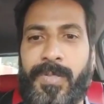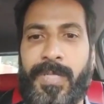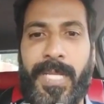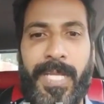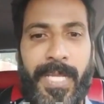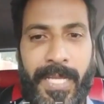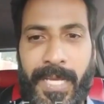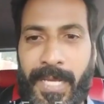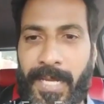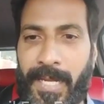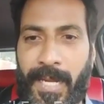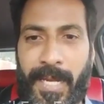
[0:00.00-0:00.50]

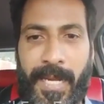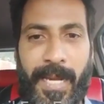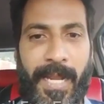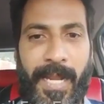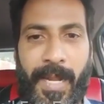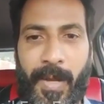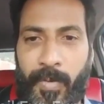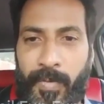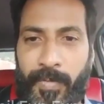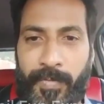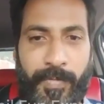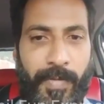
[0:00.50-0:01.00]
நீங்கள் இல்லைன்னா
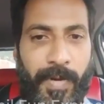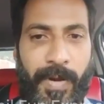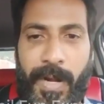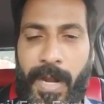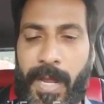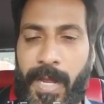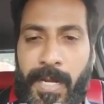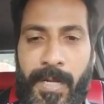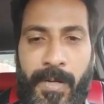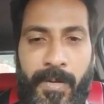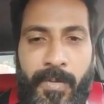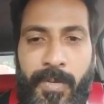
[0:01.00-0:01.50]
நான் இவ்வளோ
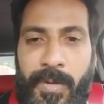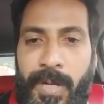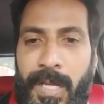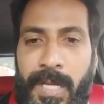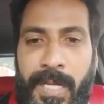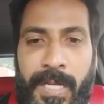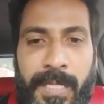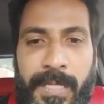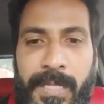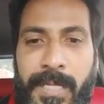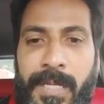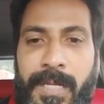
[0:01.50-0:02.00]
நாள் உள்ளே
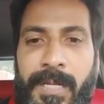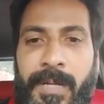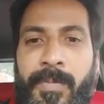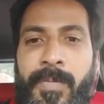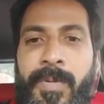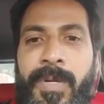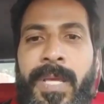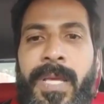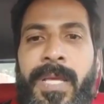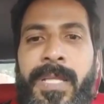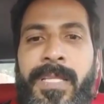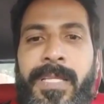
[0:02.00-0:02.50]
இருந்திருக்க
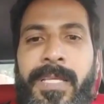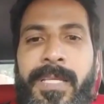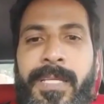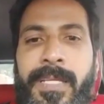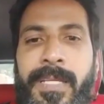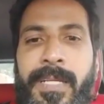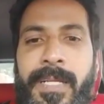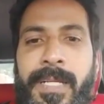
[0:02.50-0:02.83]
முடியாது